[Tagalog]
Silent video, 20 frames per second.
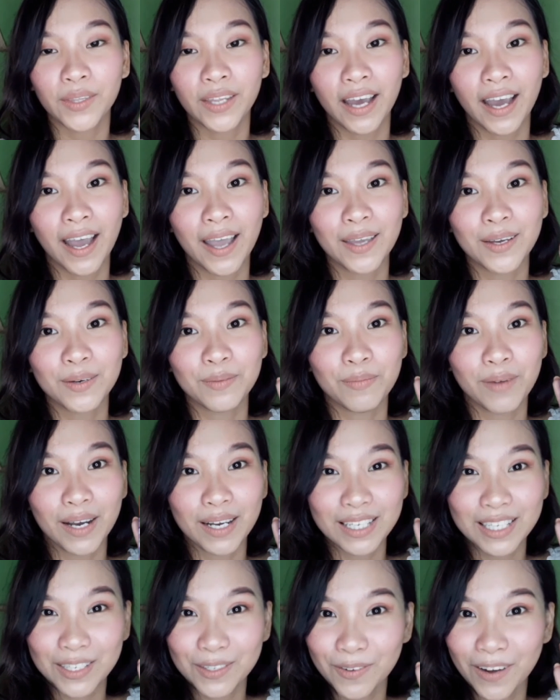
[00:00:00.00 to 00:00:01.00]
ko na nga yung
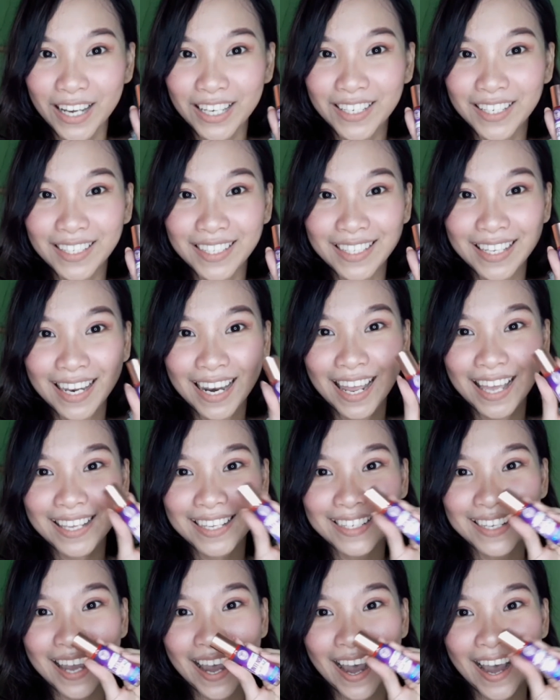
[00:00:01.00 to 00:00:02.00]
mga swatches
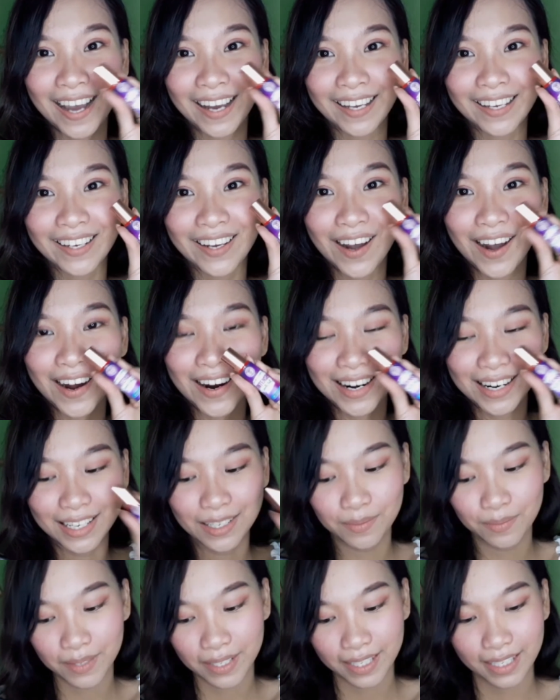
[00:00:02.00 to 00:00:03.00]
nila sa aking
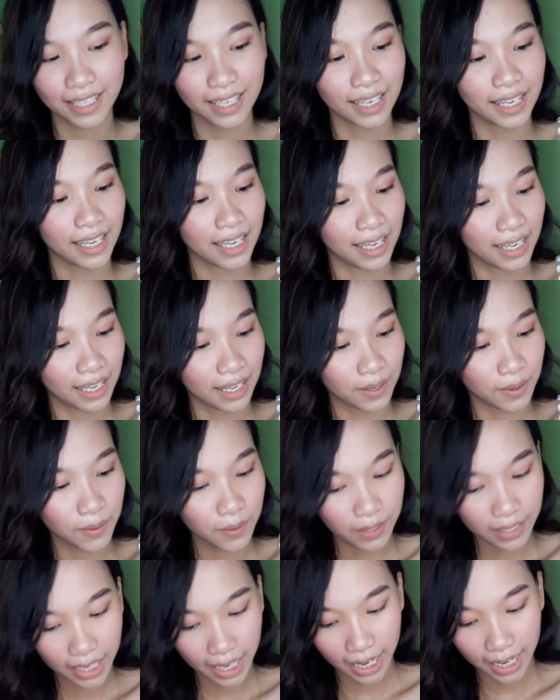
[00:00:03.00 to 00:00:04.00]
arms.
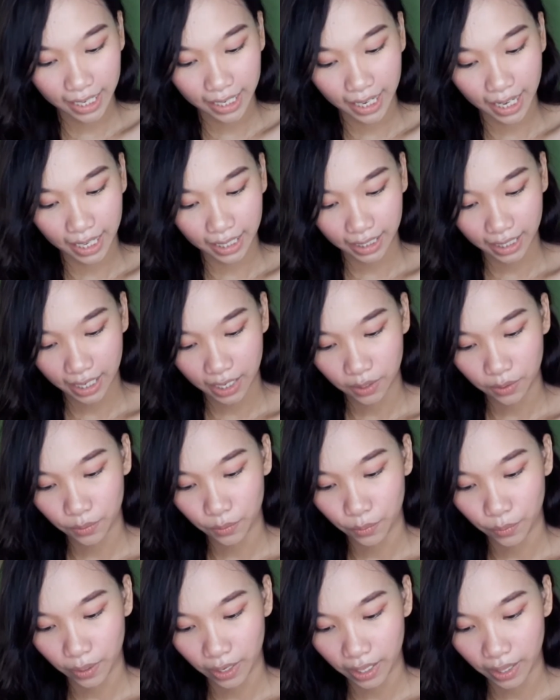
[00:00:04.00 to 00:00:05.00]
Uunahin
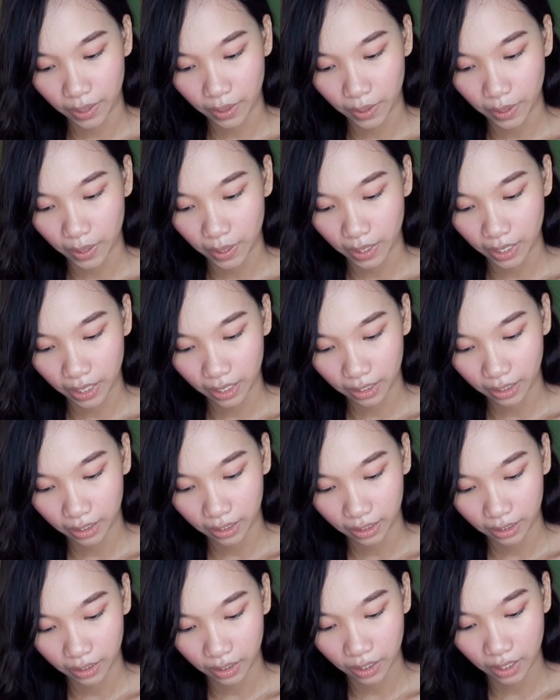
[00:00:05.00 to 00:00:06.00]
natin with
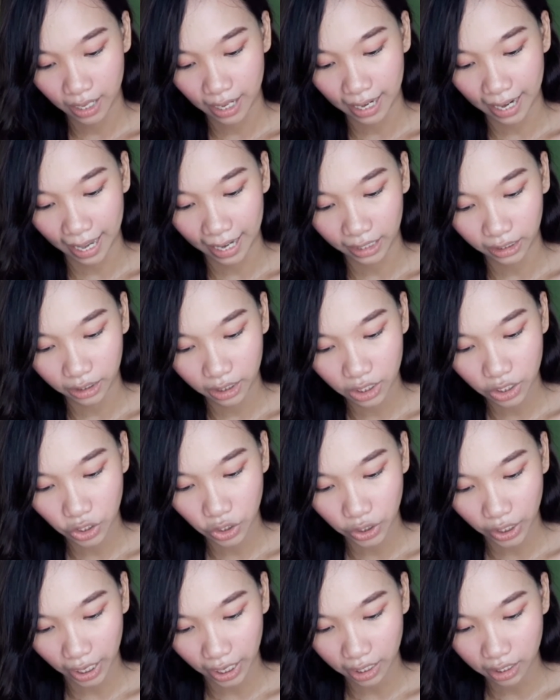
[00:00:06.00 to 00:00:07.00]
the lightest
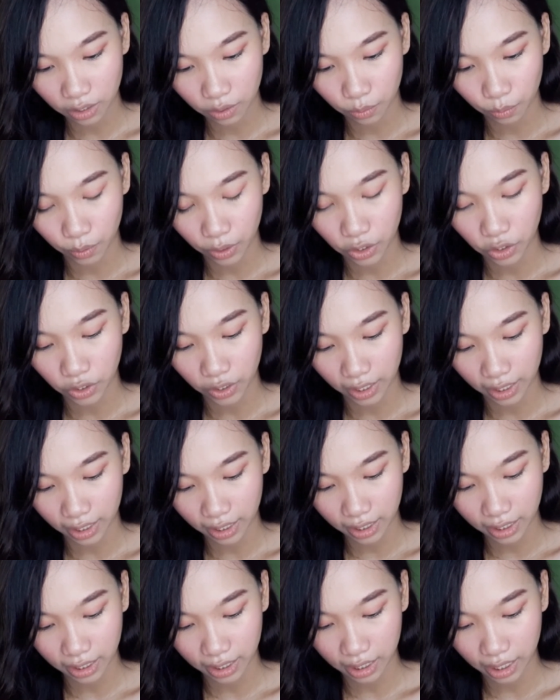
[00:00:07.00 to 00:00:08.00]
shade which
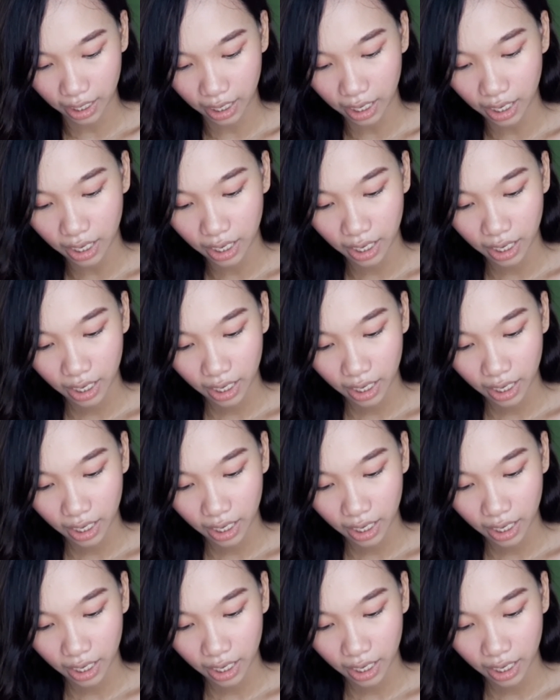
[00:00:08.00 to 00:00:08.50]
is si